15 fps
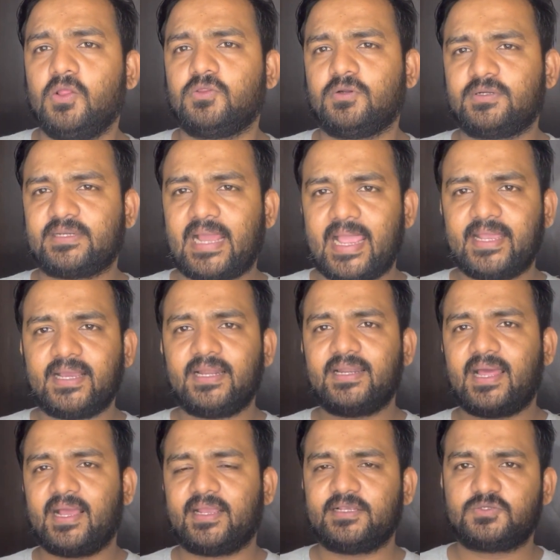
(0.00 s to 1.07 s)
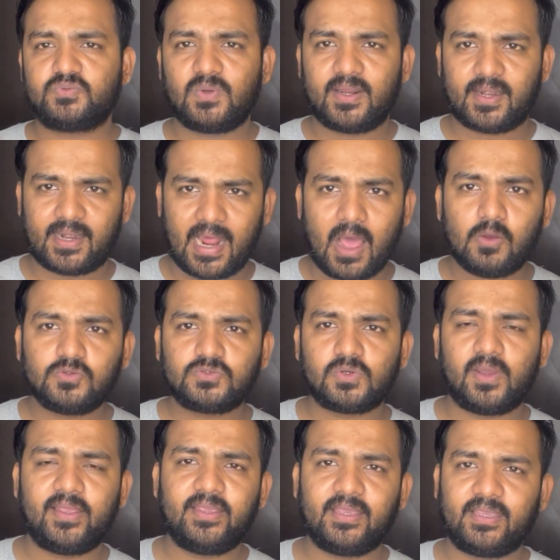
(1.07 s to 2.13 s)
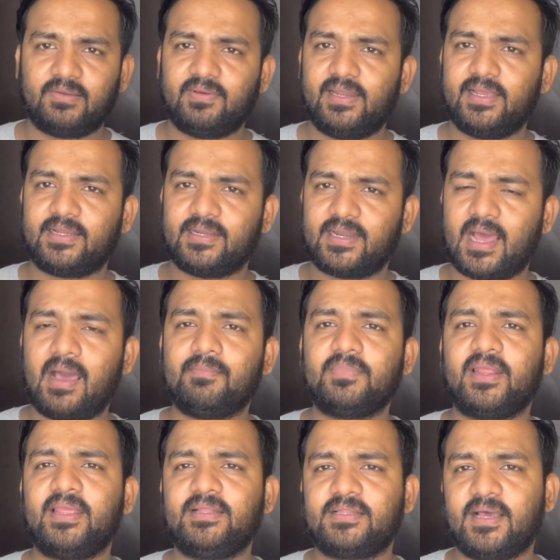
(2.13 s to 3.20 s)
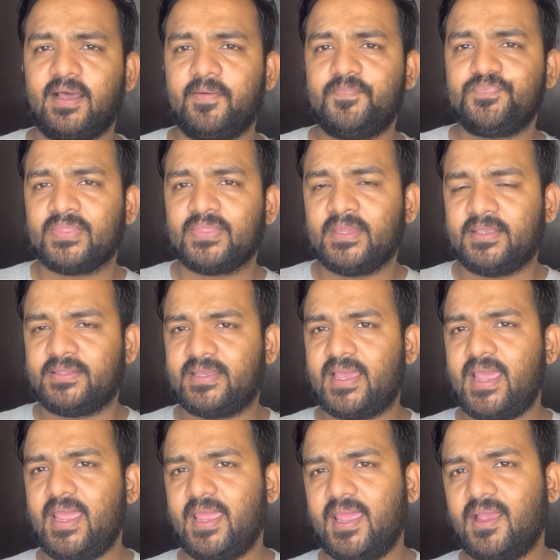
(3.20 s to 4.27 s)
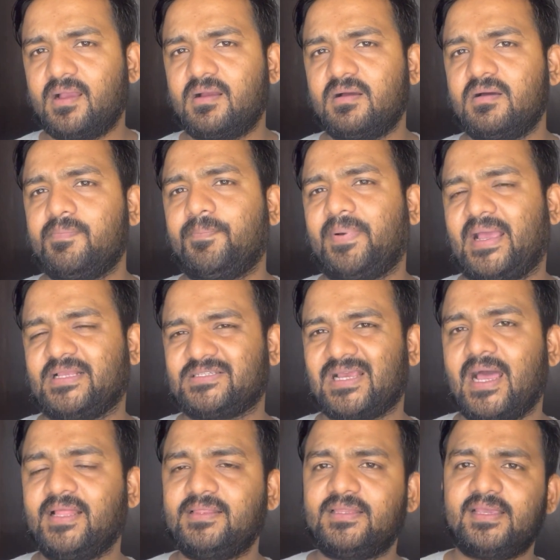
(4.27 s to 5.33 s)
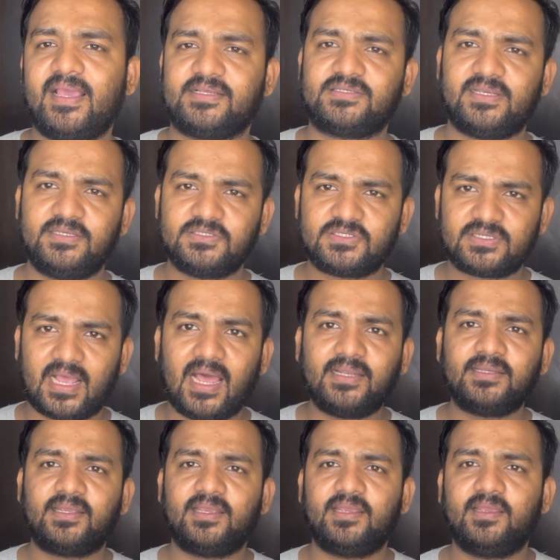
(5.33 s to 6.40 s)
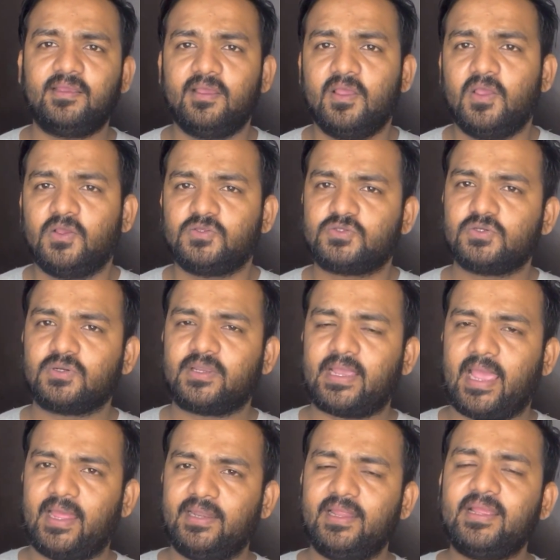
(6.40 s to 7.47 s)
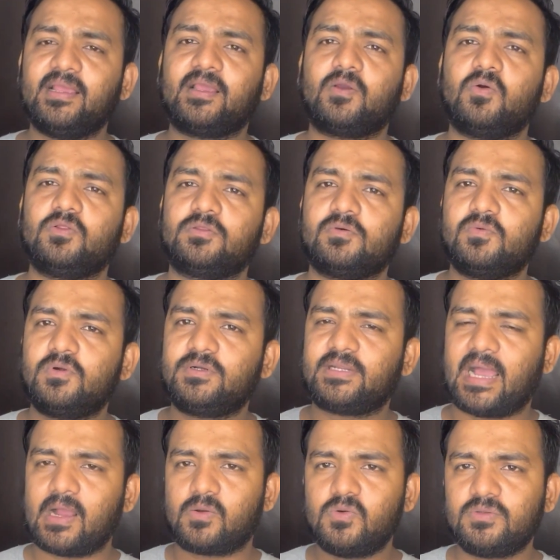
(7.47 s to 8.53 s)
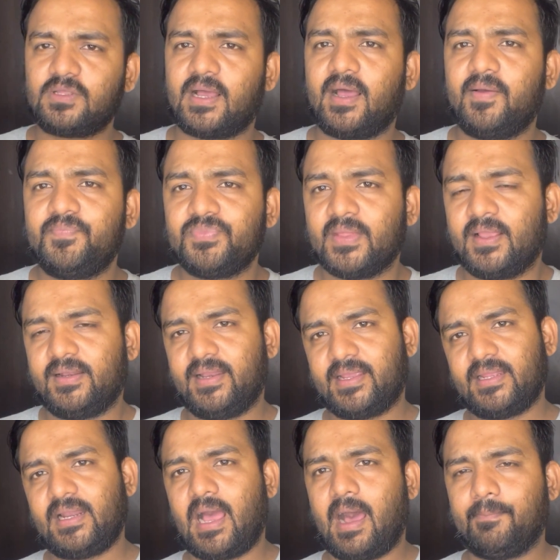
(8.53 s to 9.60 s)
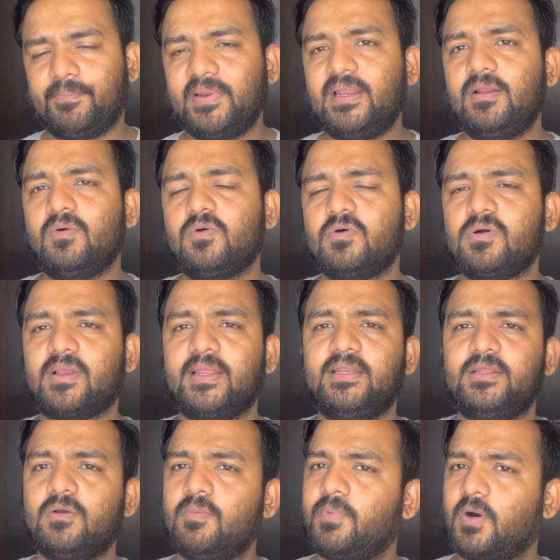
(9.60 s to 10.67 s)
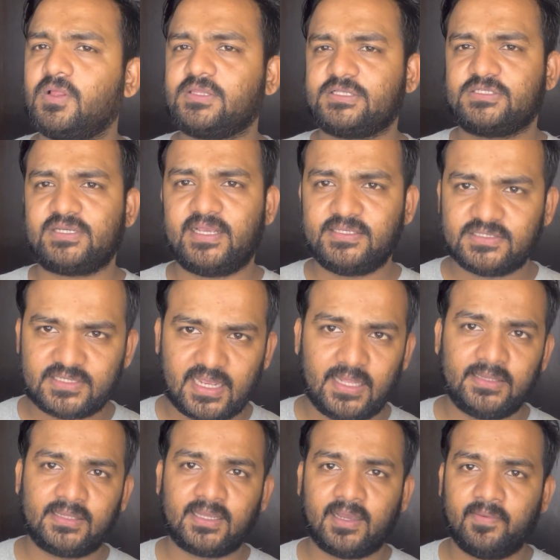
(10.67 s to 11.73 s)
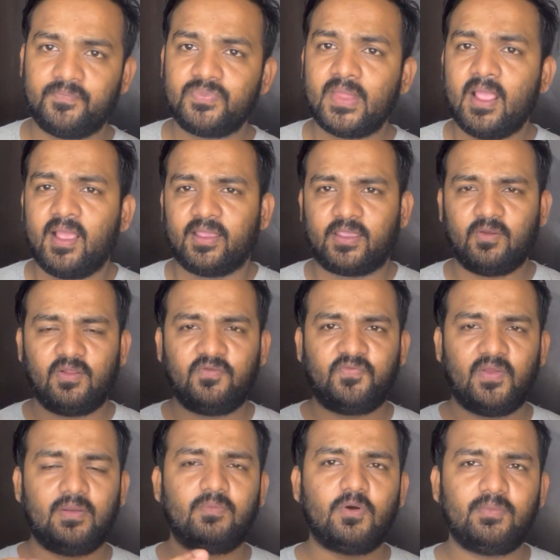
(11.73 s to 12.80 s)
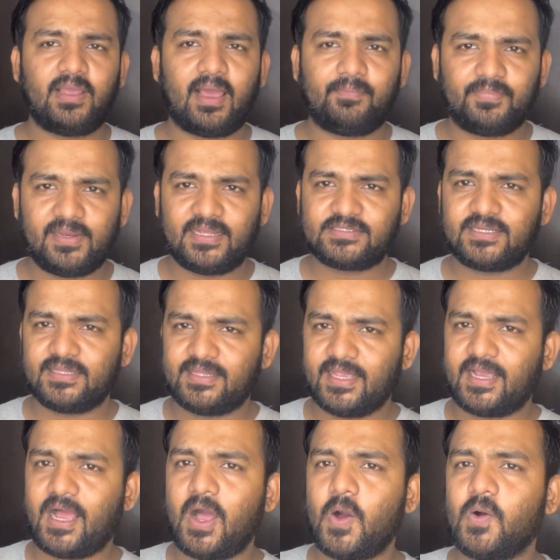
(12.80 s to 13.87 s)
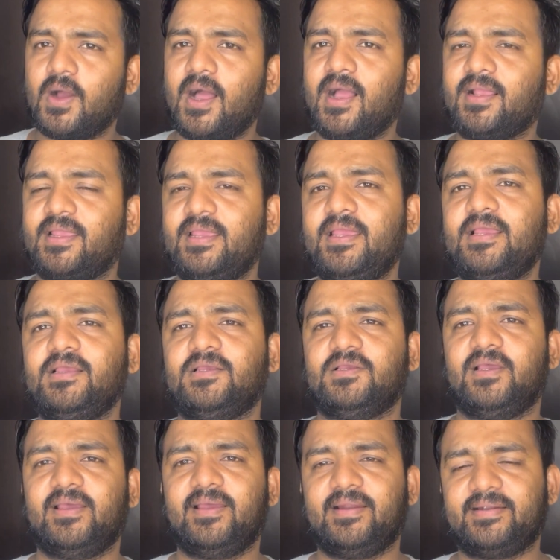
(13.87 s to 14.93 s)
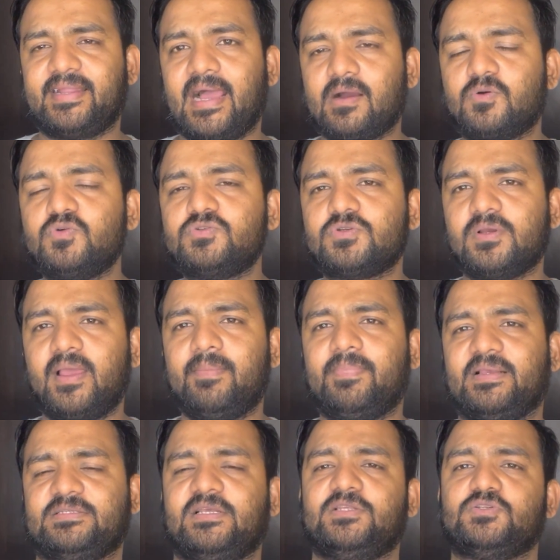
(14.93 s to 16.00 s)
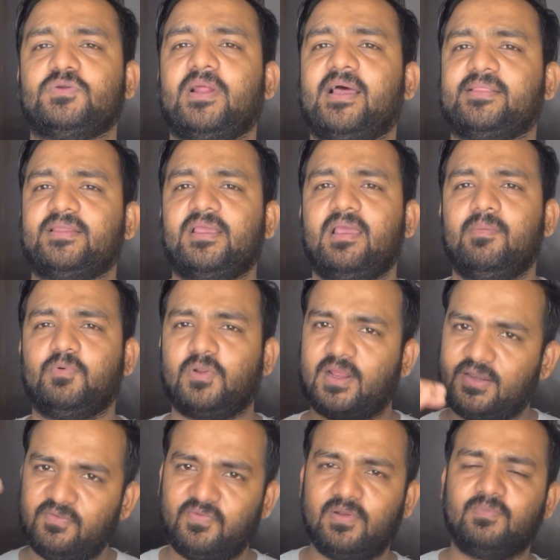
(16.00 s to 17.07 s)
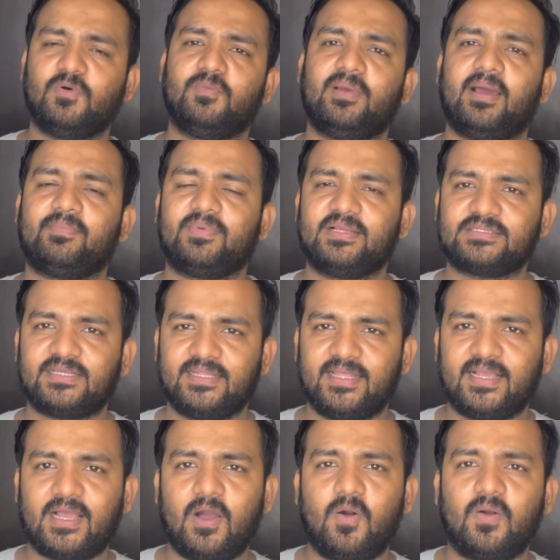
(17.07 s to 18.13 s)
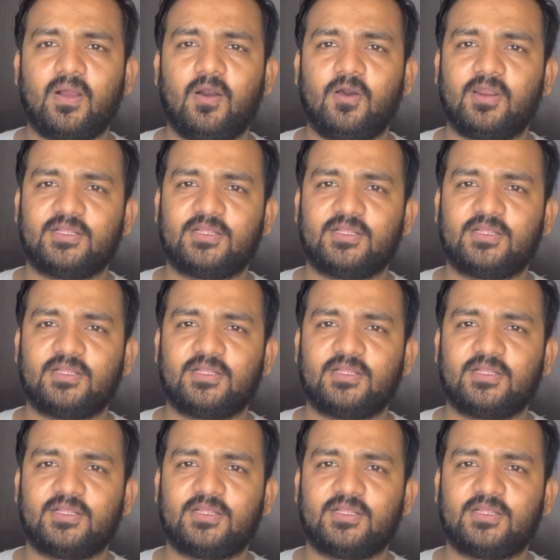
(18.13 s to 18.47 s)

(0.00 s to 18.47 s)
तो टाइगर नागेश्वर राव जो है ये केवल एक नाम नहीं था ये एक पहचान थी ऐसे इंसान की जो कहने को तो वो डाकू था लेकिन अपने लोगों के लिए वो बहुत अच्छा इंसान था केवल फिल्मों में आपने ऐसा देखा होगा कि डाकू जो है पैसा चुराते हैं पुरानी फिल्मों में आपने ऐसा देखा होगा और